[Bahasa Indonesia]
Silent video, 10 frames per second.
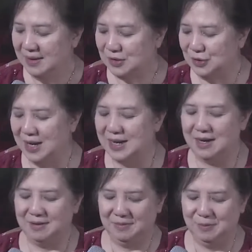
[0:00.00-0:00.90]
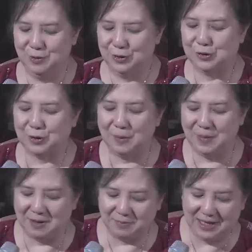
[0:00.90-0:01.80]
Saudara Ibu Ruth suka
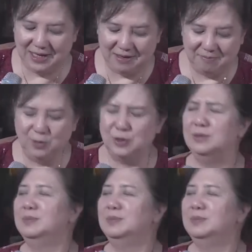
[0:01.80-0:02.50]
bilang begini, Bu,